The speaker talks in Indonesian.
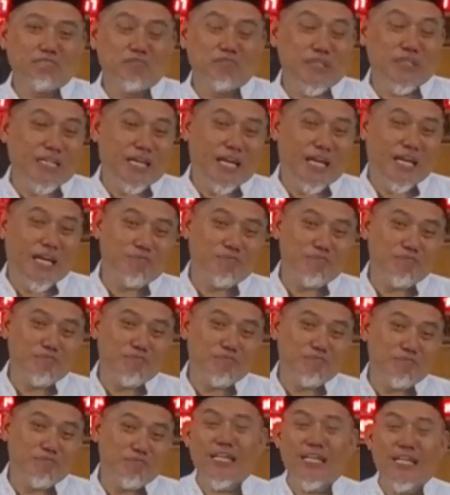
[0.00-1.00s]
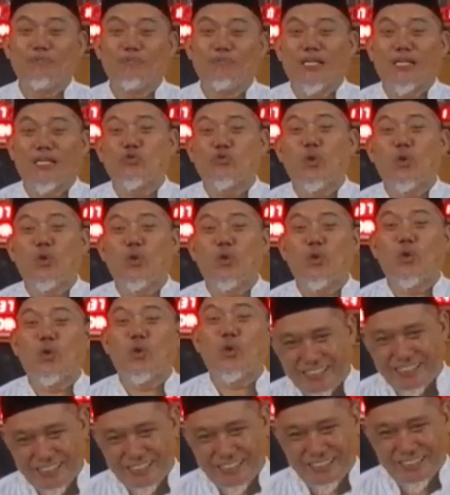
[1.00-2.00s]
bin Hamad
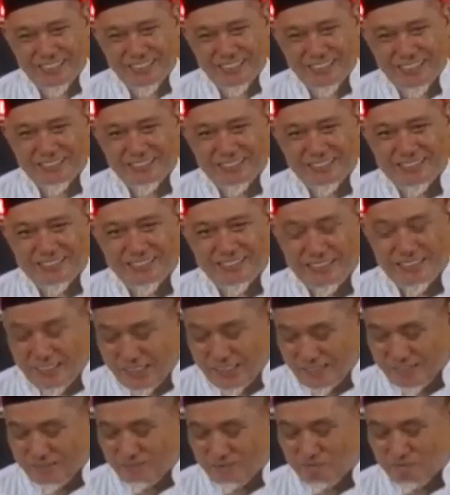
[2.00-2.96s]
Al-Marwazi. Ya.